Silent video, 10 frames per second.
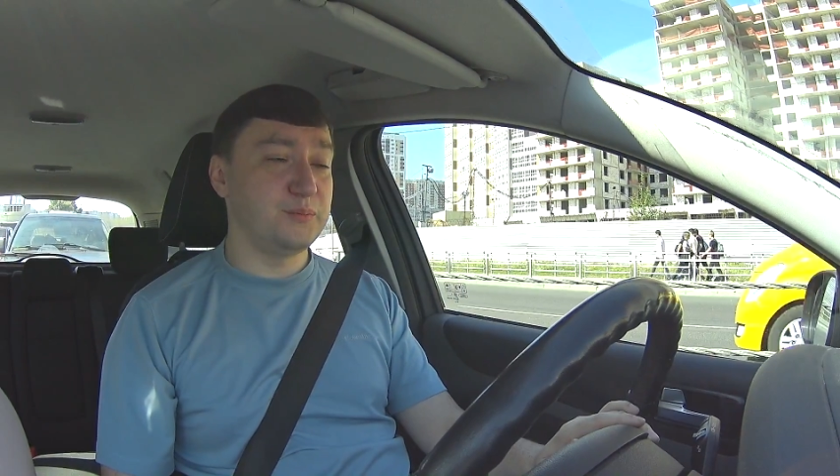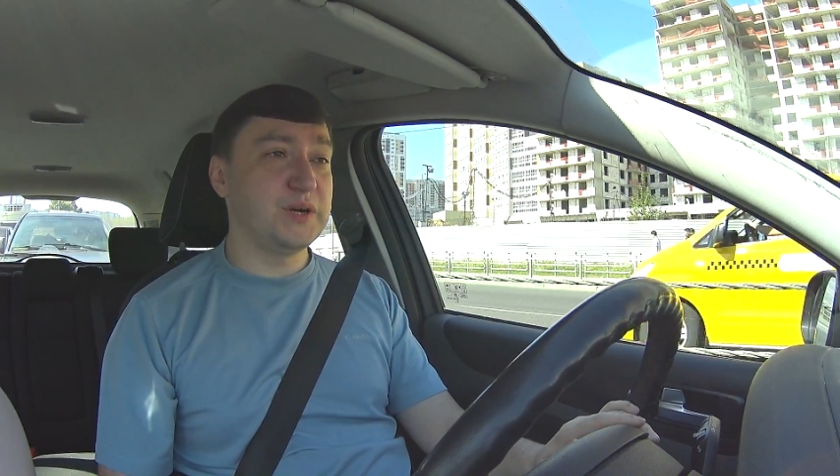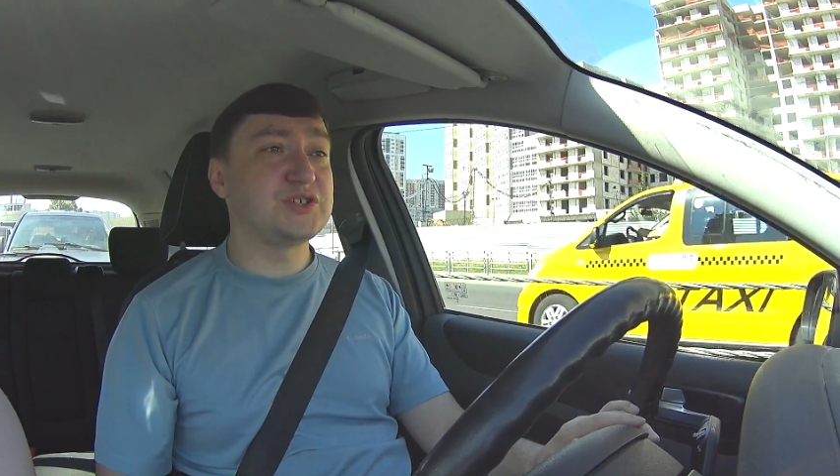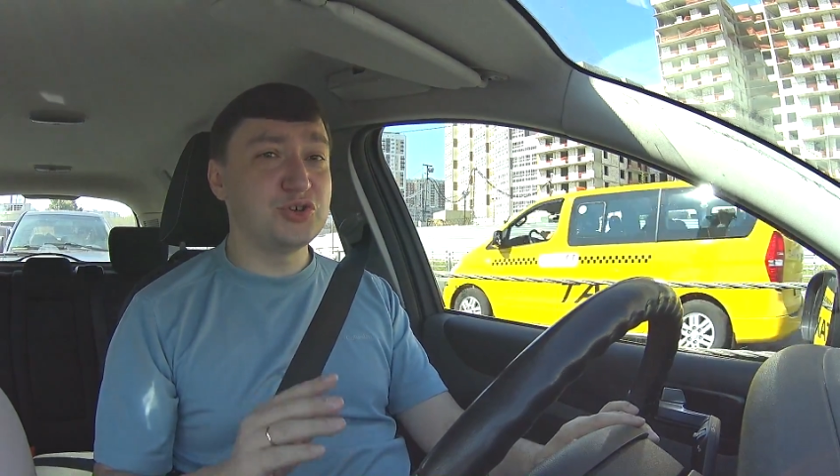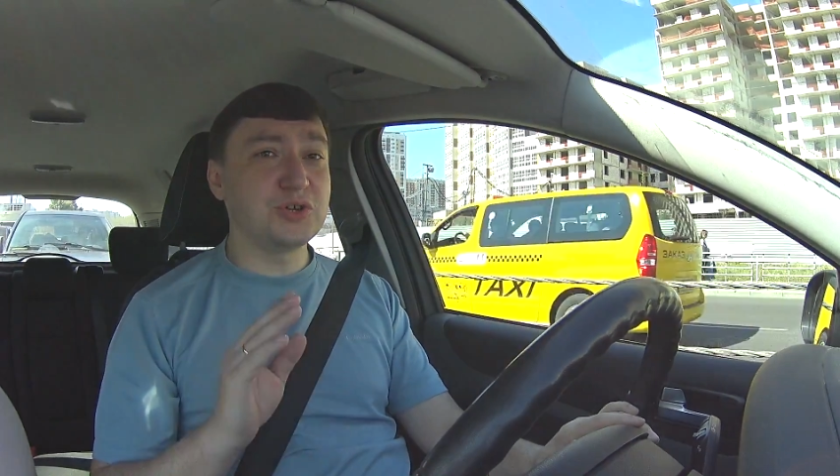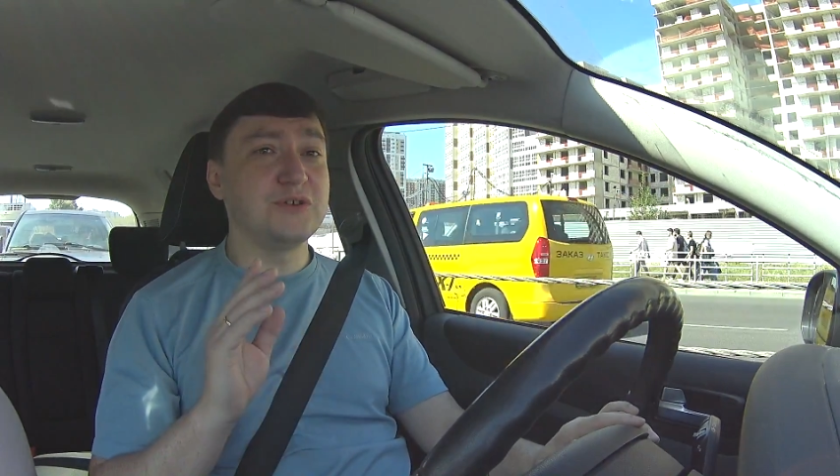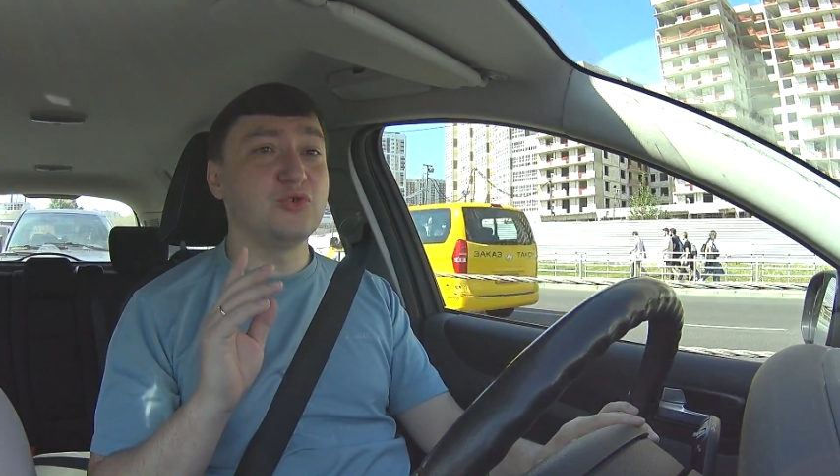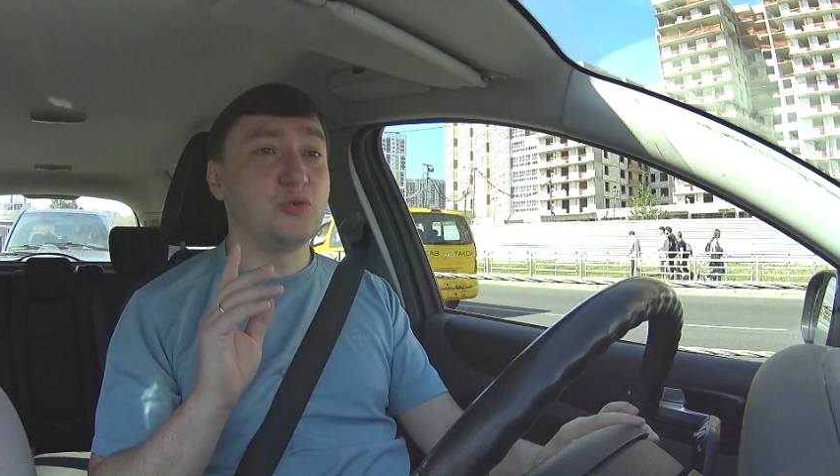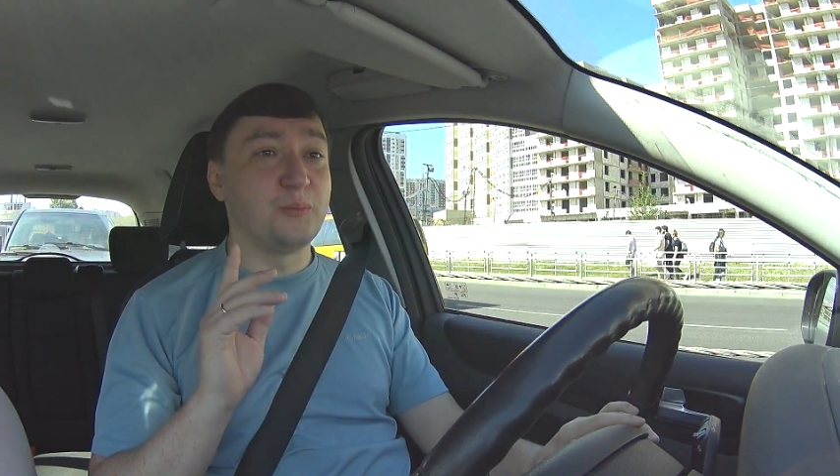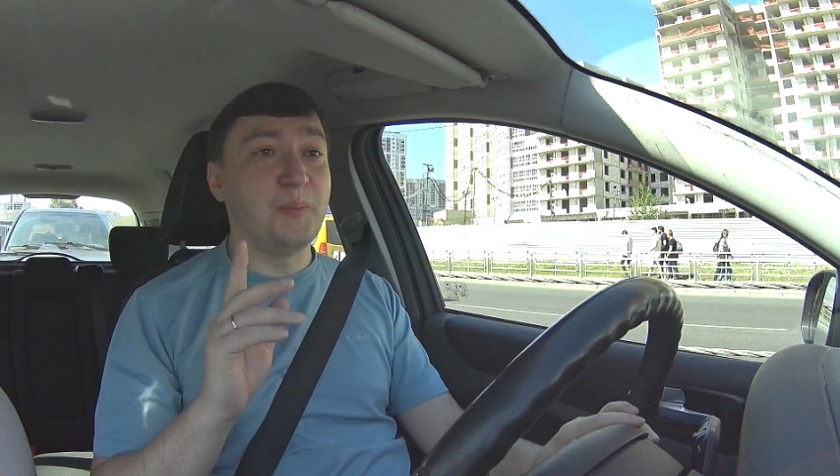
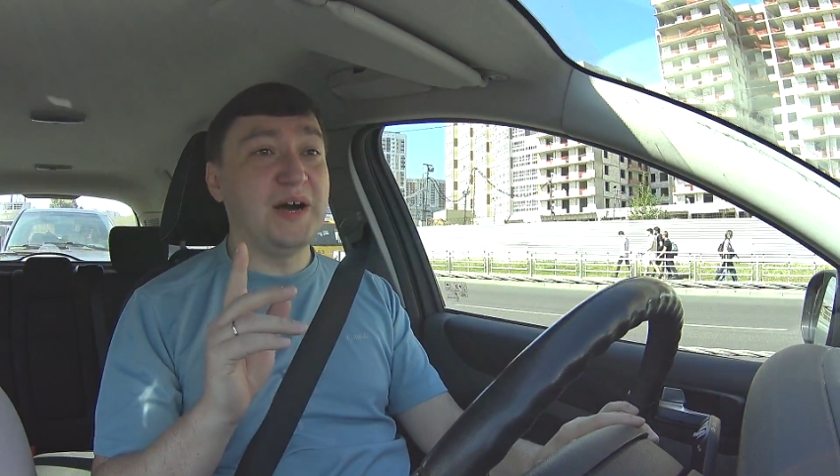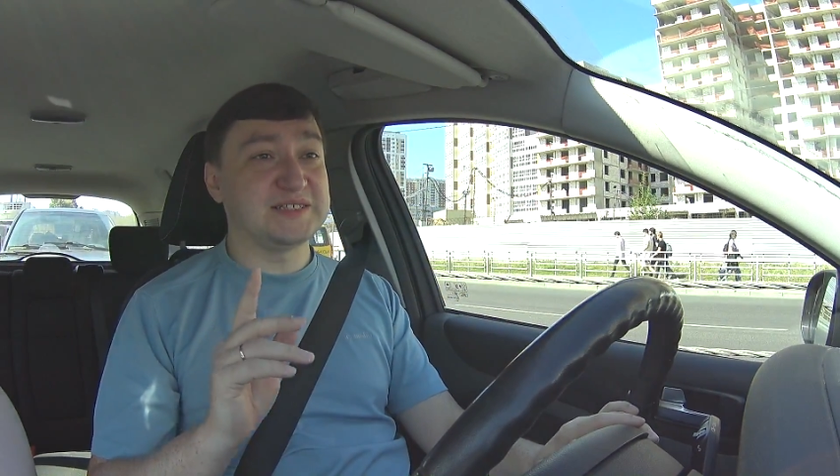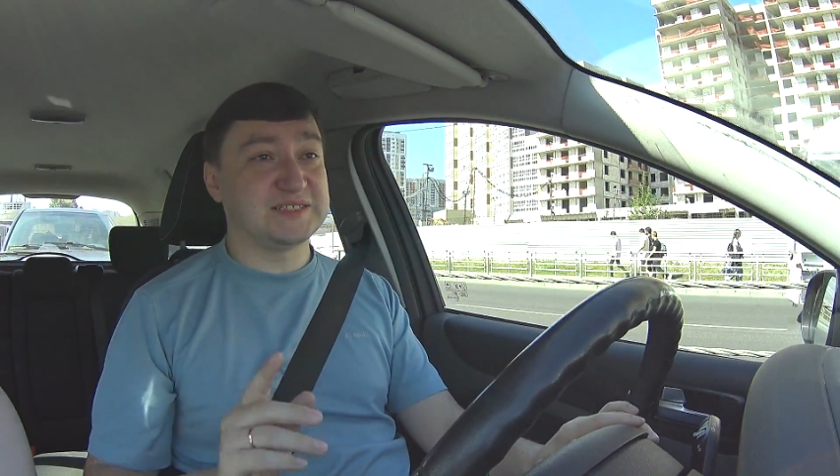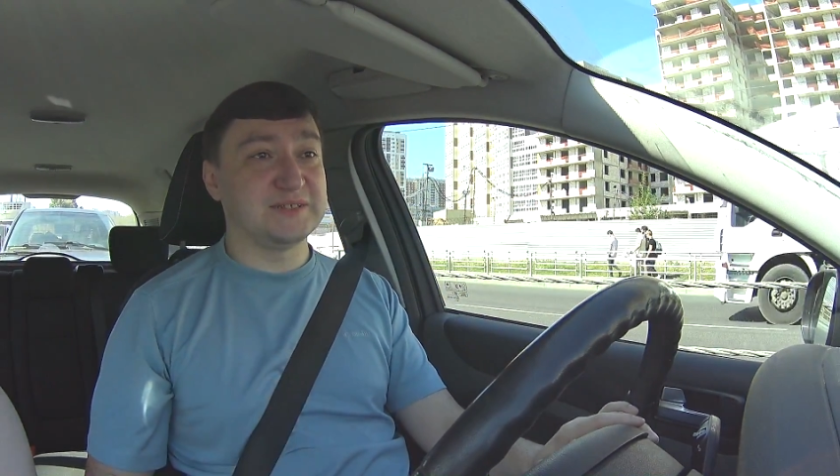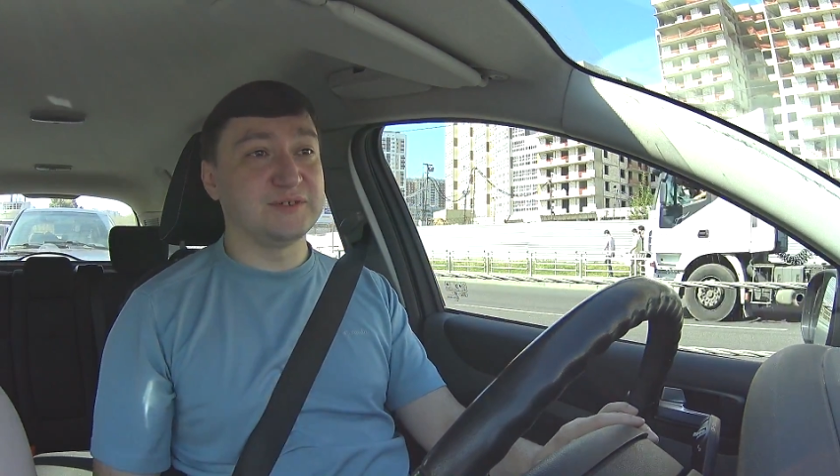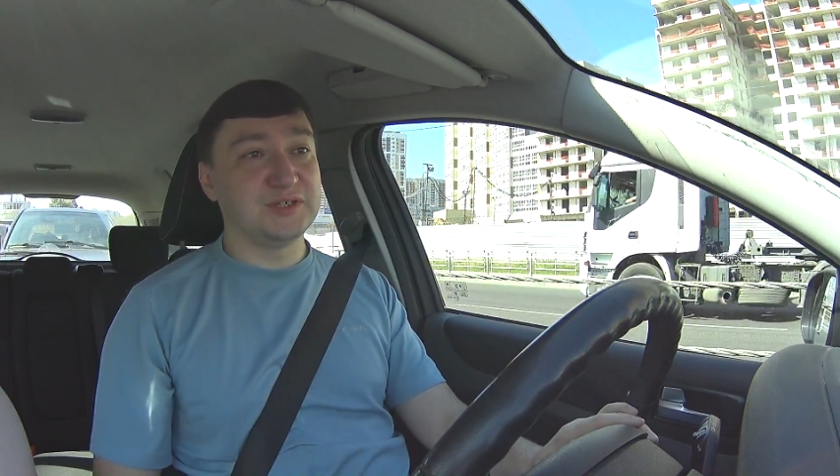Подчеркиваю, массово